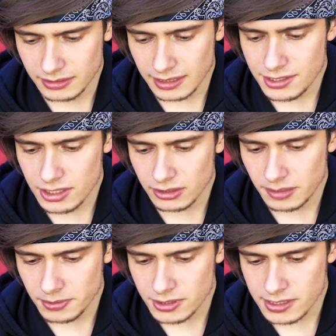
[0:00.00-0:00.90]
Te
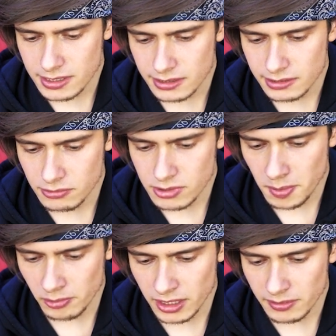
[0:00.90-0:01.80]
zielone pociski
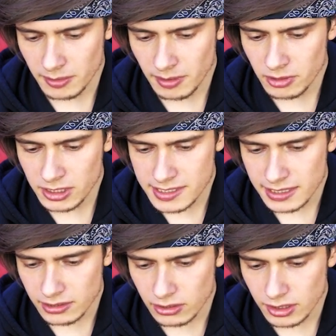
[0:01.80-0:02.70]
uzupełniają nam
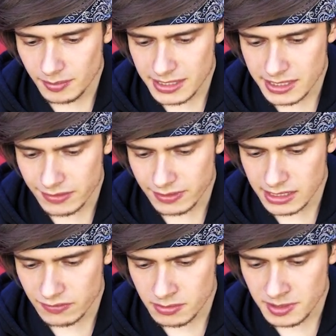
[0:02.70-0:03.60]
amunicję, to niebieskie w
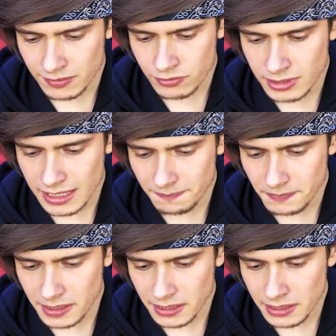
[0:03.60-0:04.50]
nas wzbija w górę
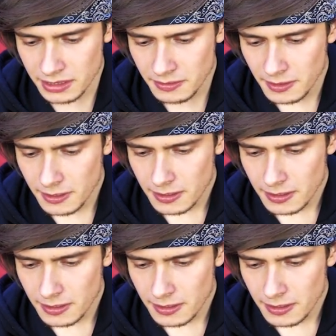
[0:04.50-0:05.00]
i